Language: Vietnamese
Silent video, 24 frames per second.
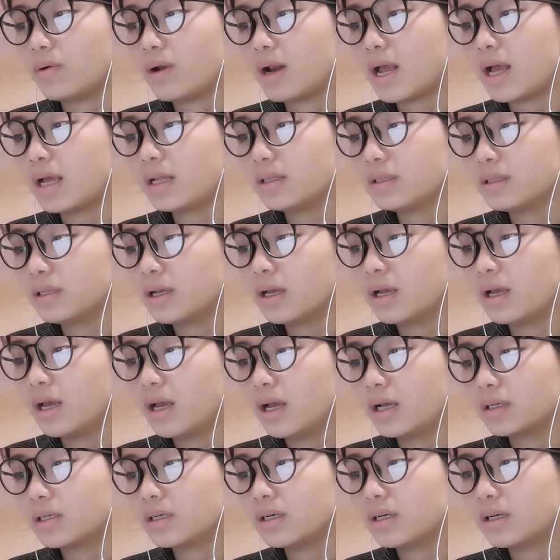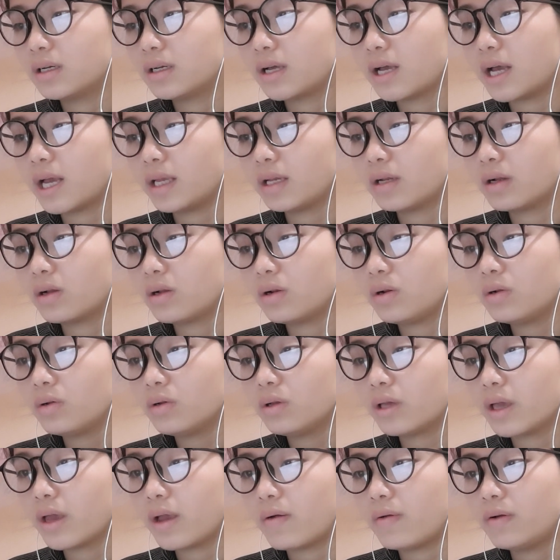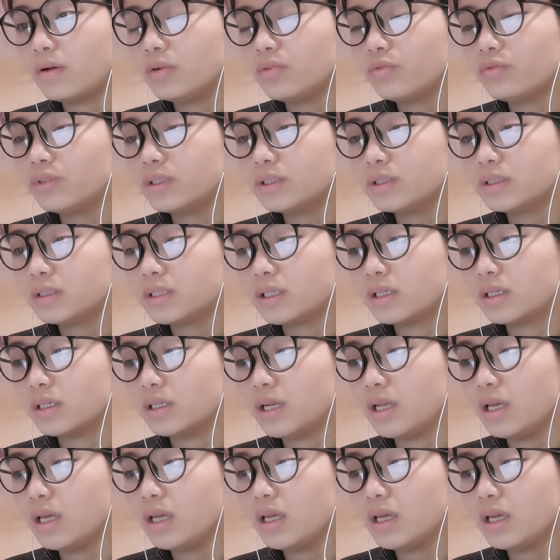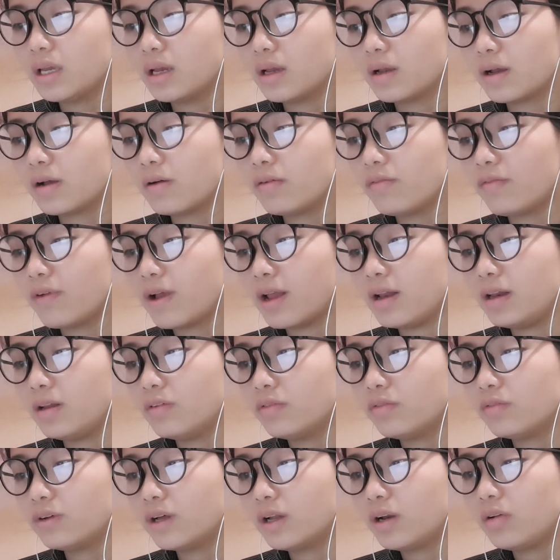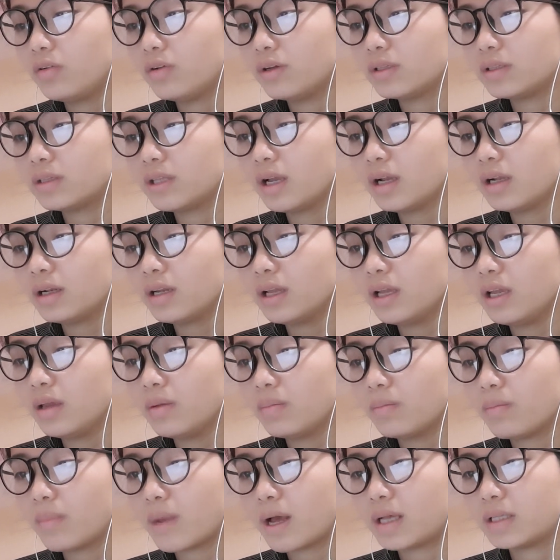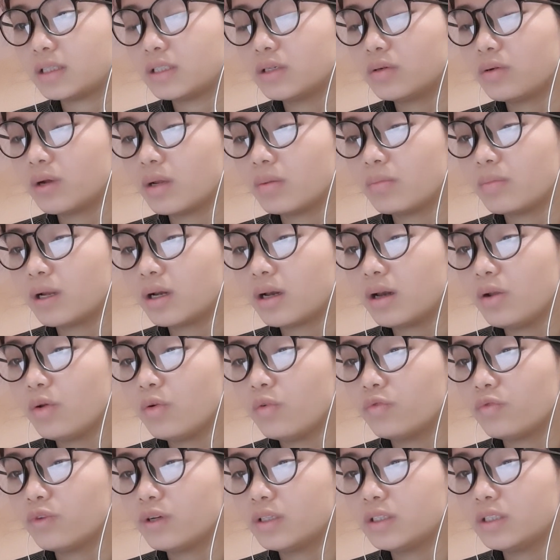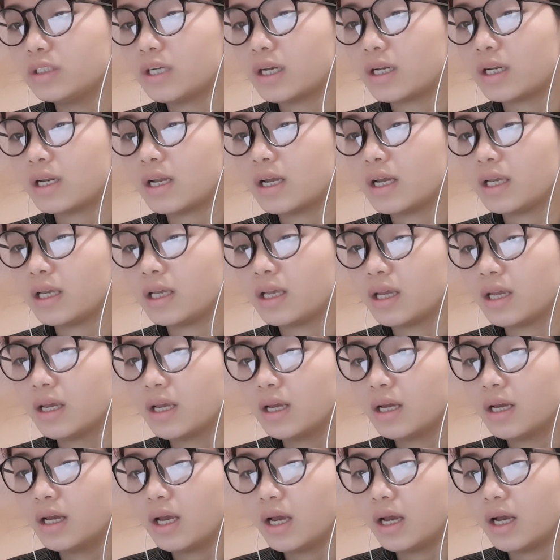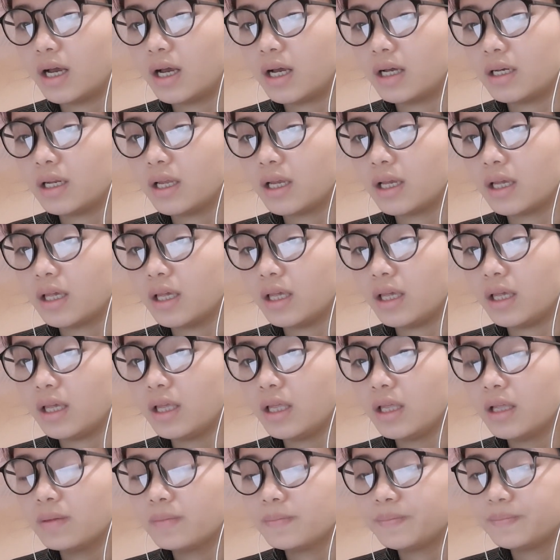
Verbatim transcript: Lan cường ngạnh lôi kéo Lưu Phân rời đi không phải Lưu Phân luyến tiếc đi mà trong ánh mắt Lưu Phân tràn đầy à, địch ý